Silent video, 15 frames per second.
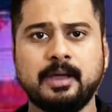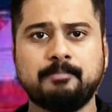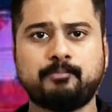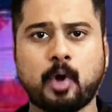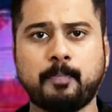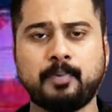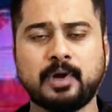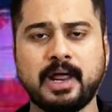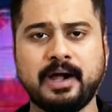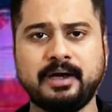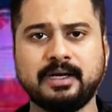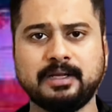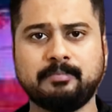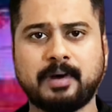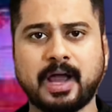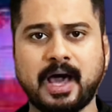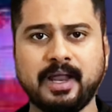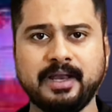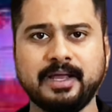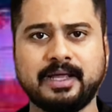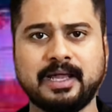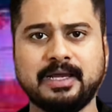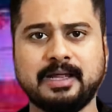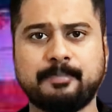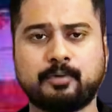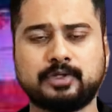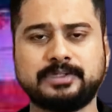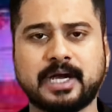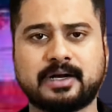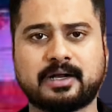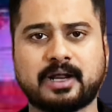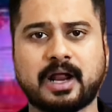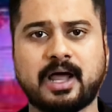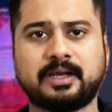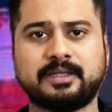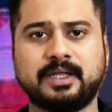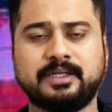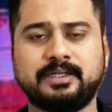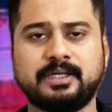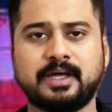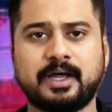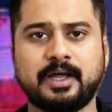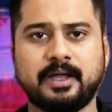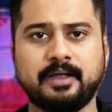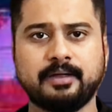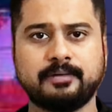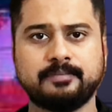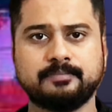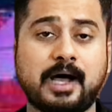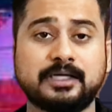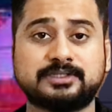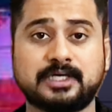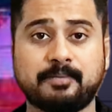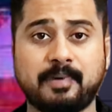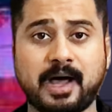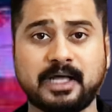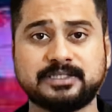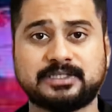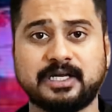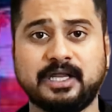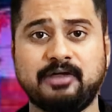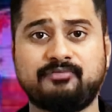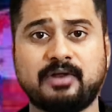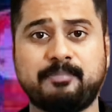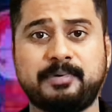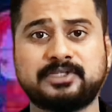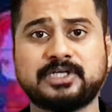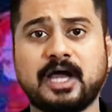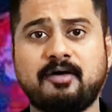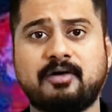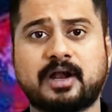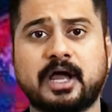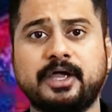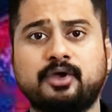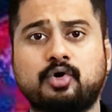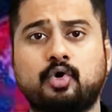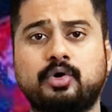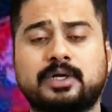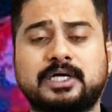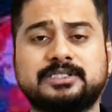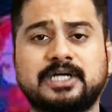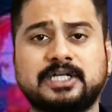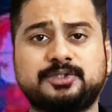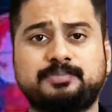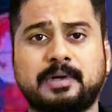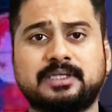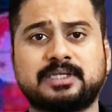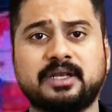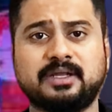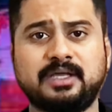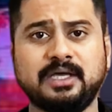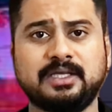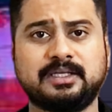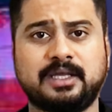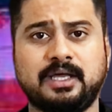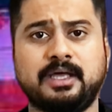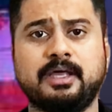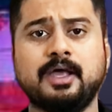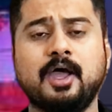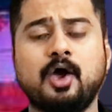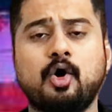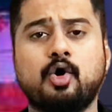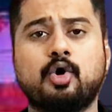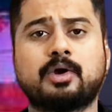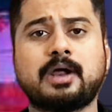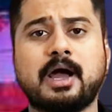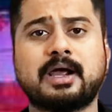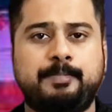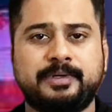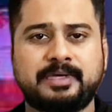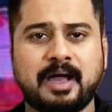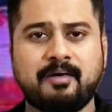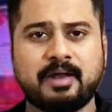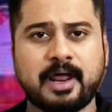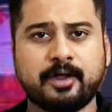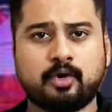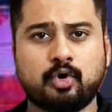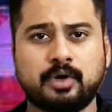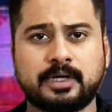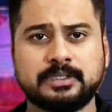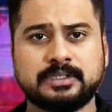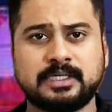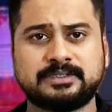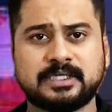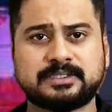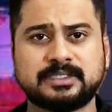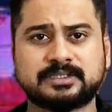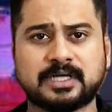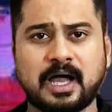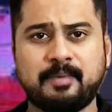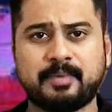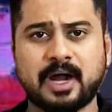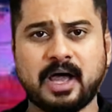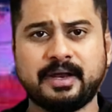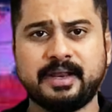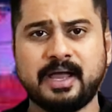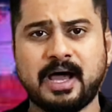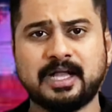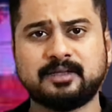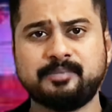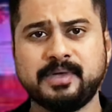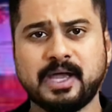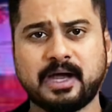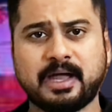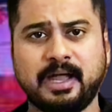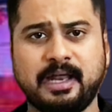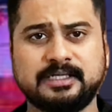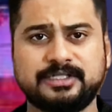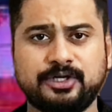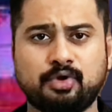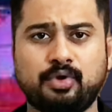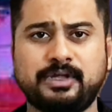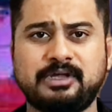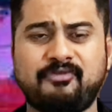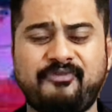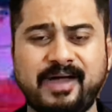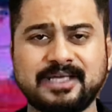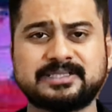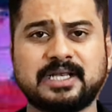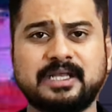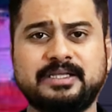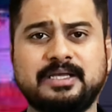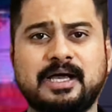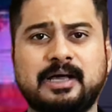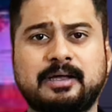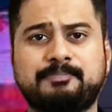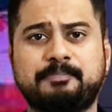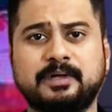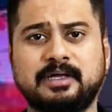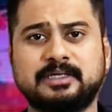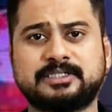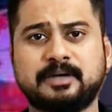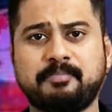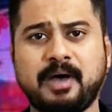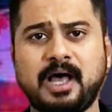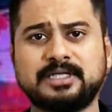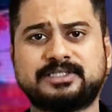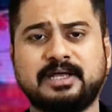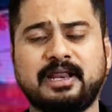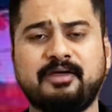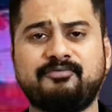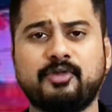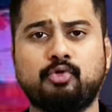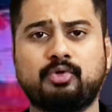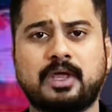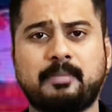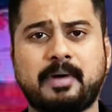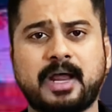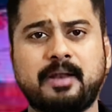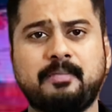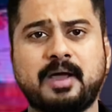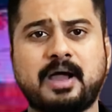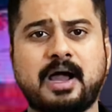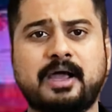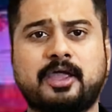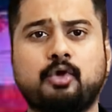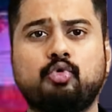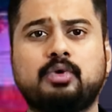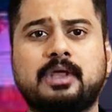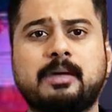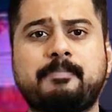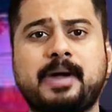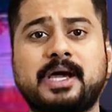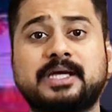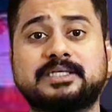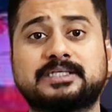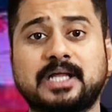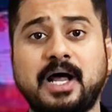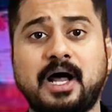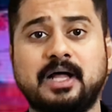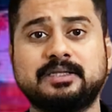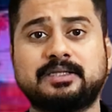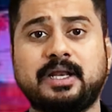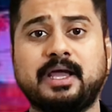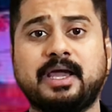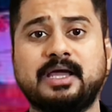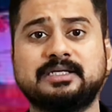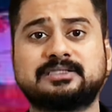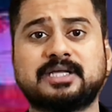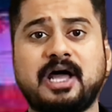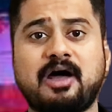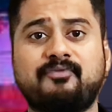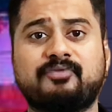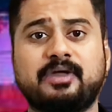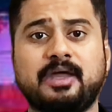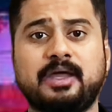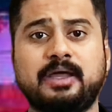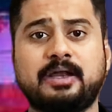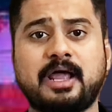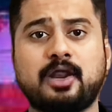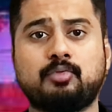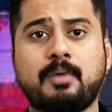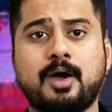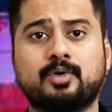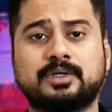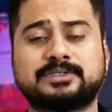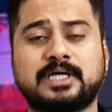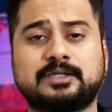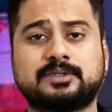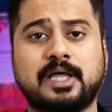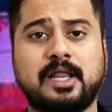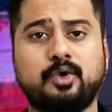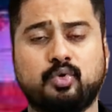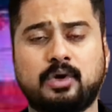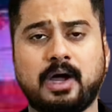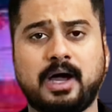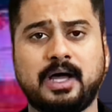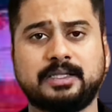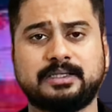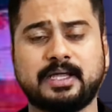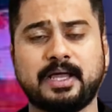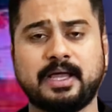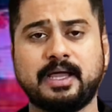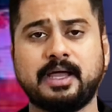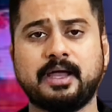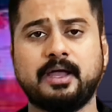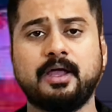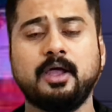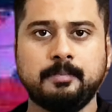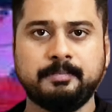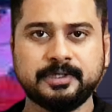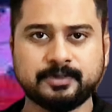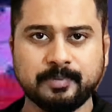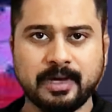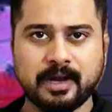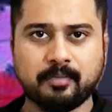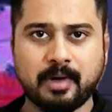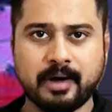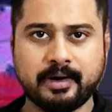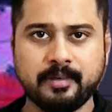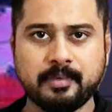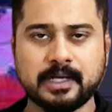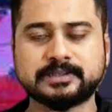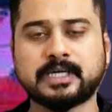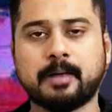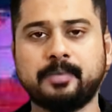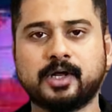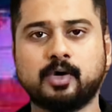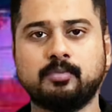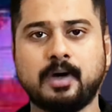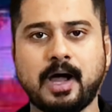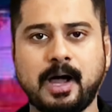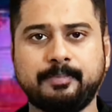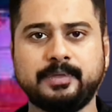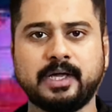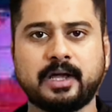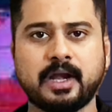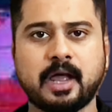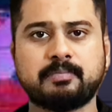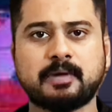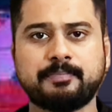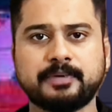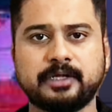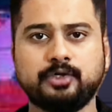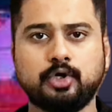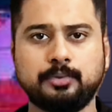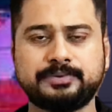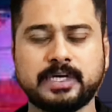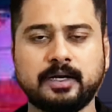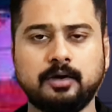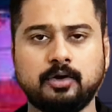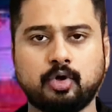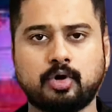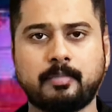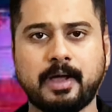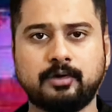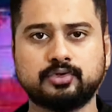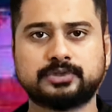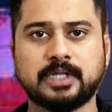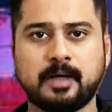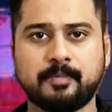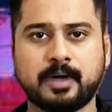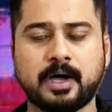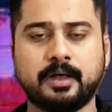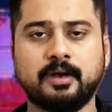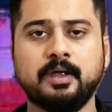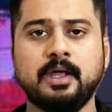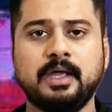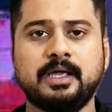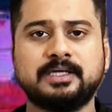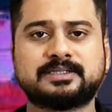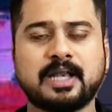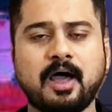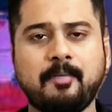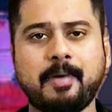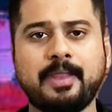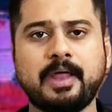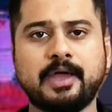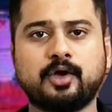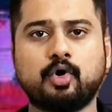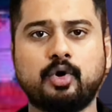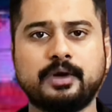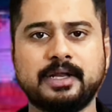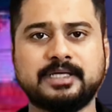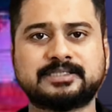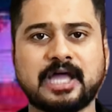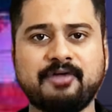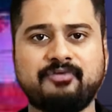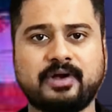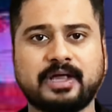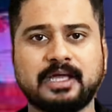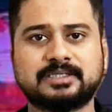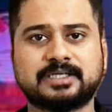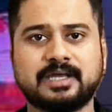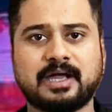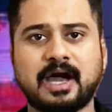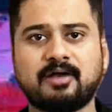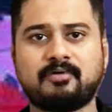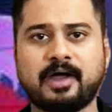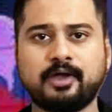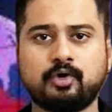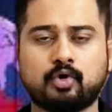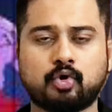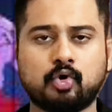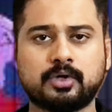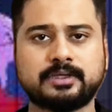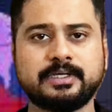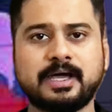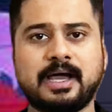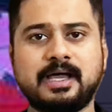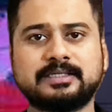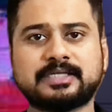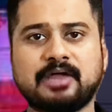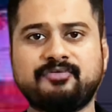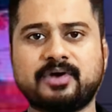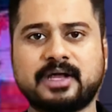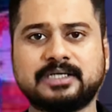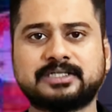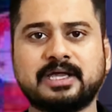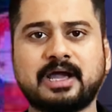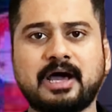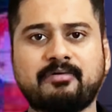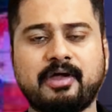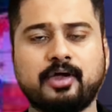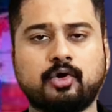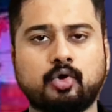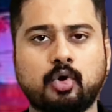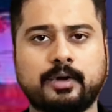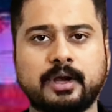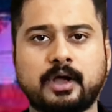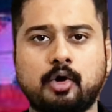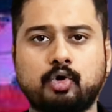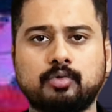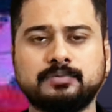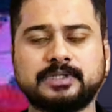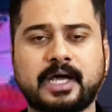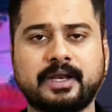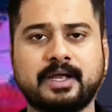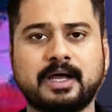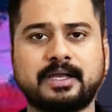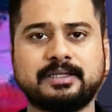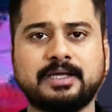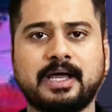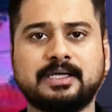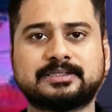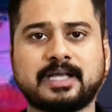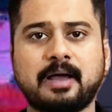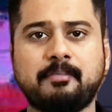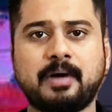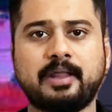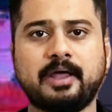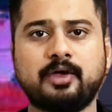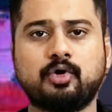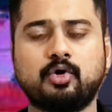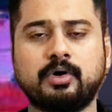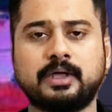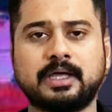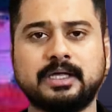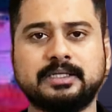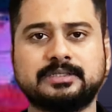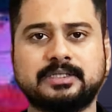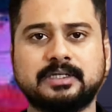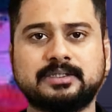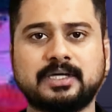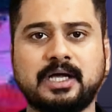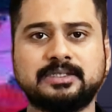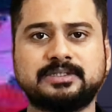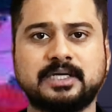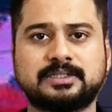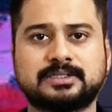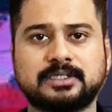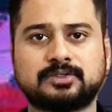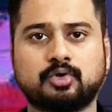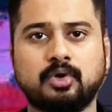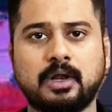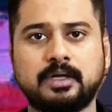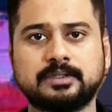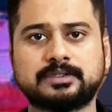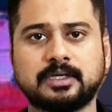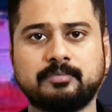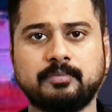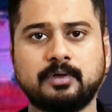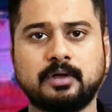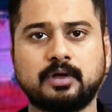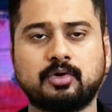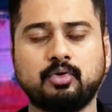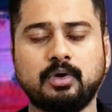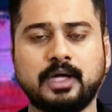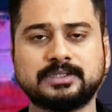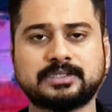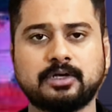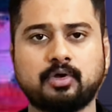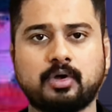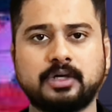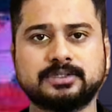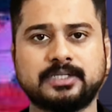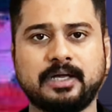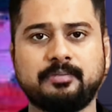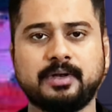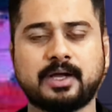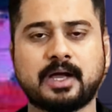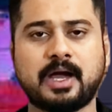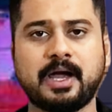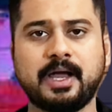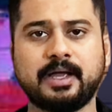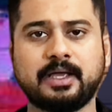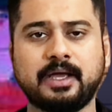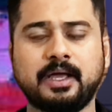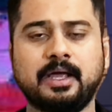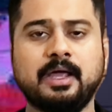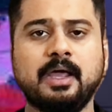पॉपुलैरिटी बढ़ाने के लिए प्रोजेक्ट करार दे दिया है आज शहबाज शरीफ ने पेशावर हाई कोर्ट के जज पर तनकीद की और कहा पेशावर हाई कोर्ट के जज जस्टिस कामरान है आत्मिया खेल जिन्होंने ये फैसला दिया शहबाज शरीफ ने उनके बारे में कहा कि उनके पाकिस्तान तरीके इंसाफ के रहनुमाओं के साथ ताल्लुक हैं बिस्मिल असलम आप देख रहे हैं आपका अपना यूट्यूब चैनल और मैं उसदाम खान इस्लामाबाद हाई कोर्ट ने साइफर केस की कार्रवाई को रोक दिया है साइफर केस की कार्रवाई को रोकने का हुक्म जारी कर दिया है इस्लामाबाद हाई कोर्ट के जज जस्टिस गुल हसन औरंगजेब ने कहा है कि